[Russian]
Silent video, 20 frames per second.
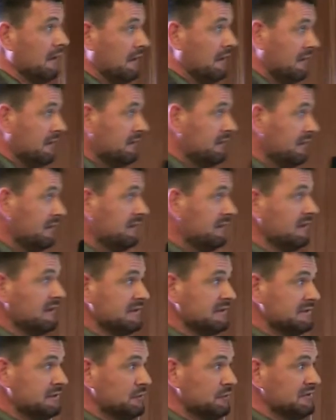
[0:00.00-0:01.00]
Это те
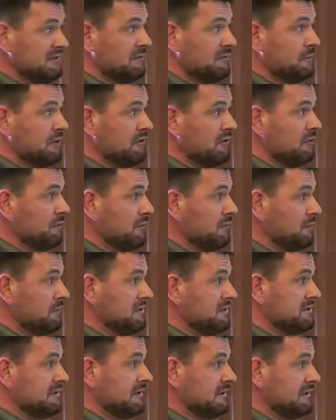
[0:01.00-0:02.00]
расстройства приема
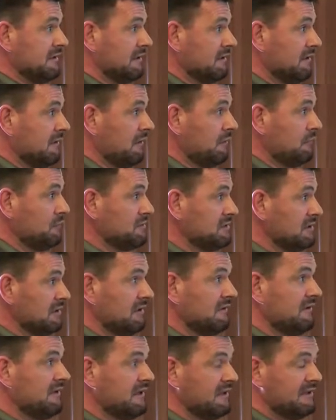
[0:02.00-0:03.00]
пищи, когда у
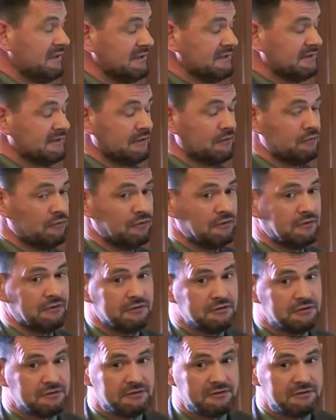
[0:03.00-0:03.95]
человека есть такое